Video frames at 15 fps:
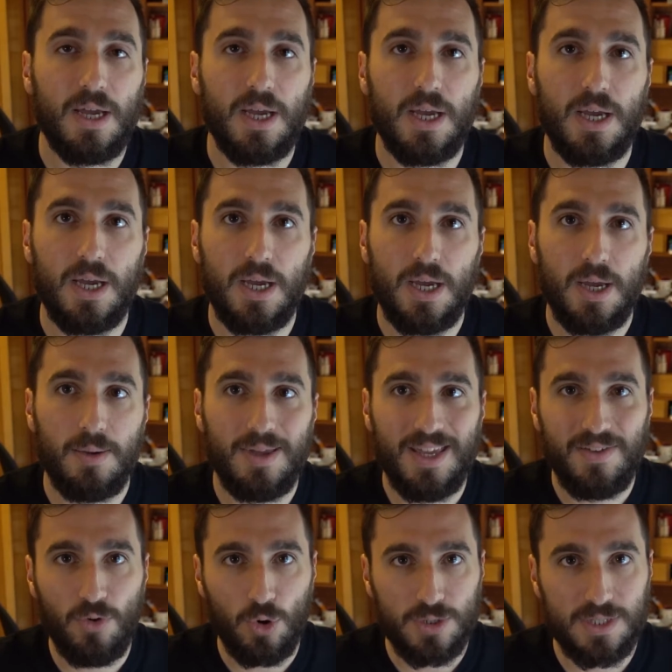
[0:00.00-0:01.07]
eh,
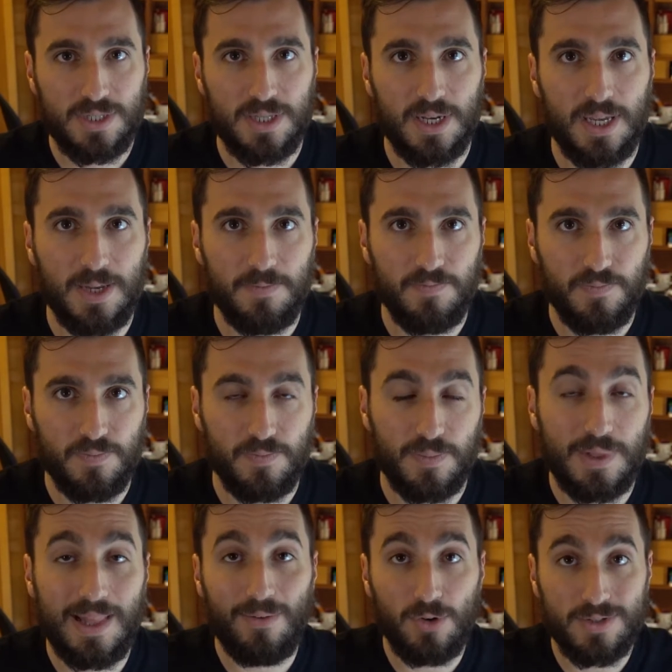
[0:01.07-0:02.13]
vostri,
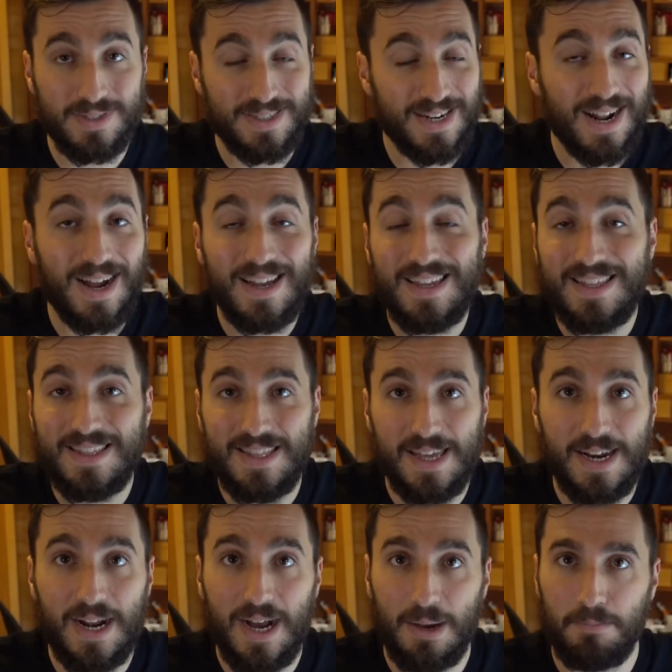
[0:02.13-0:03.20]
la vostra
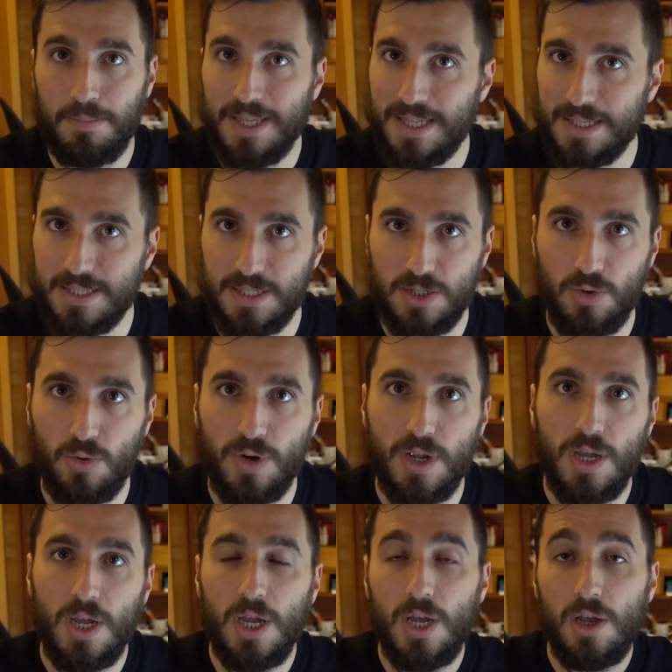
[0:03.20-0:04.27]
intera
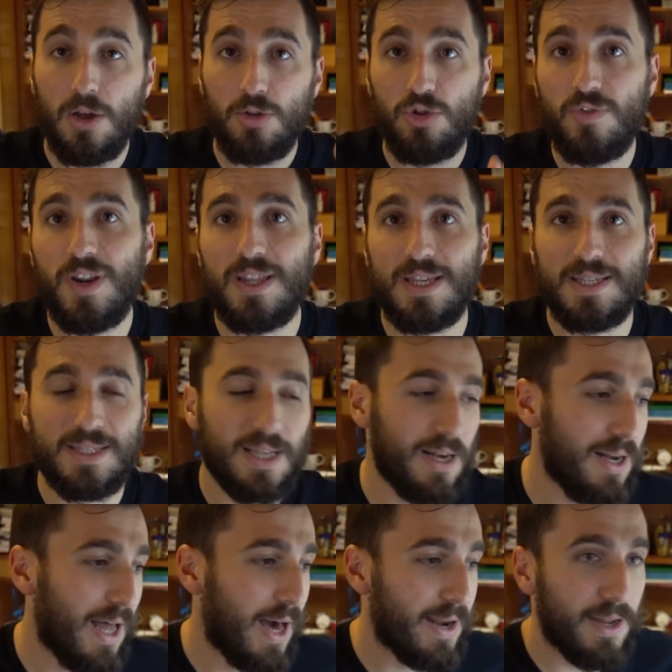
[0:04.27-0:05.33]
abitazione. Dovrete
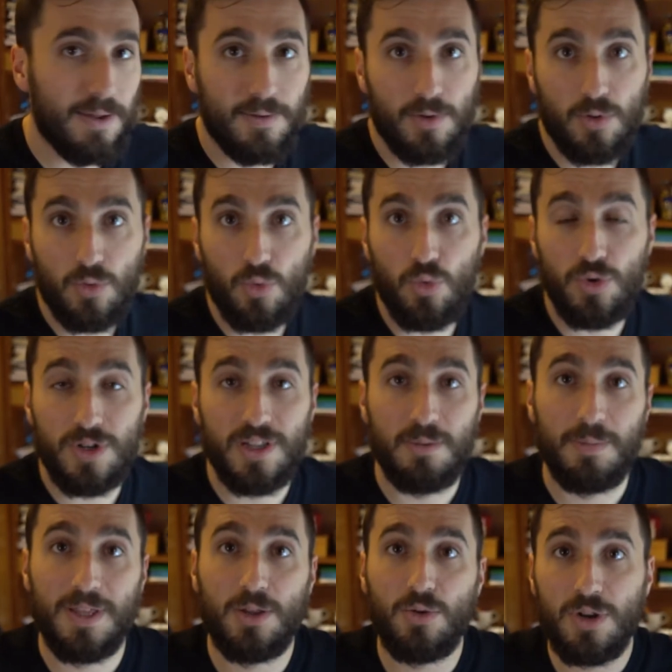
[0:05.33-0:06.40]
installare un
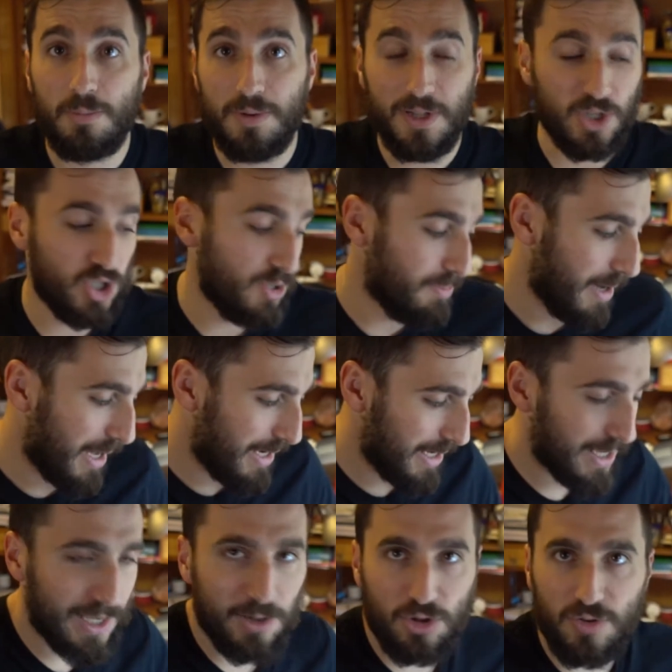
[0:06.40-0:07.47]
ripetitore
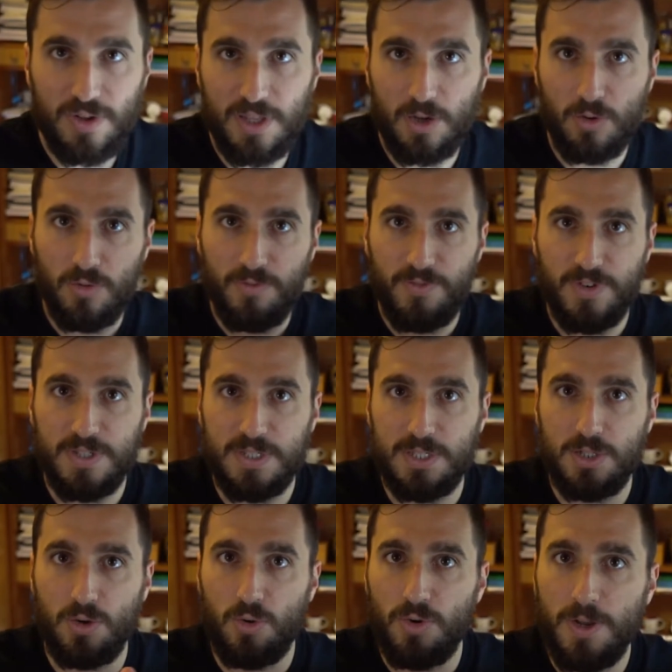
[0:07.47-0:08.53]
principale che trovate in
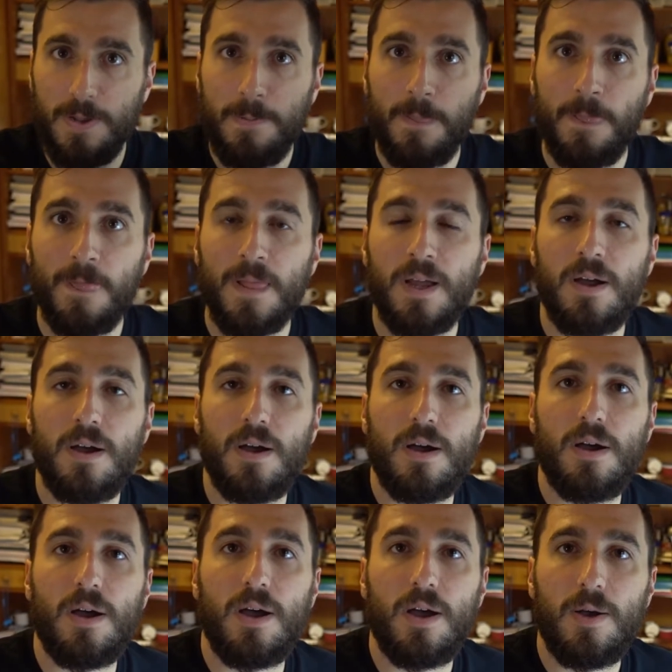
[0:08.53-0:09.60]
confezione
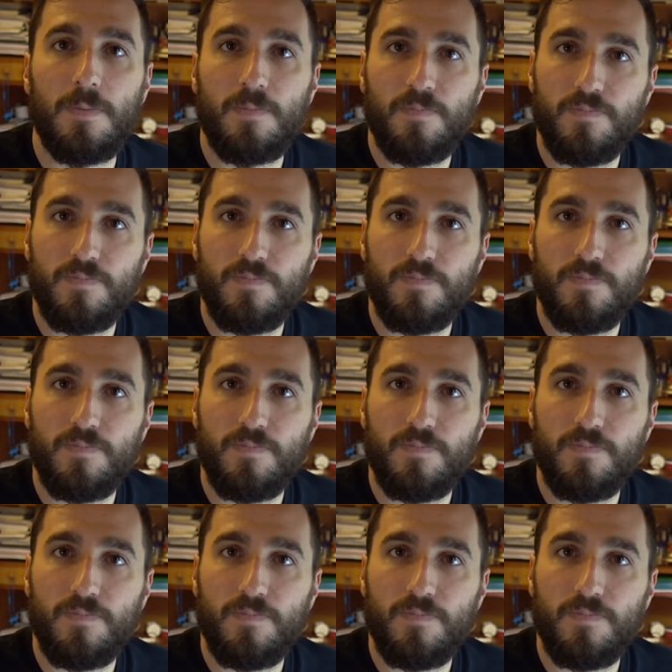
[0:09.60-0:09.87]
eh,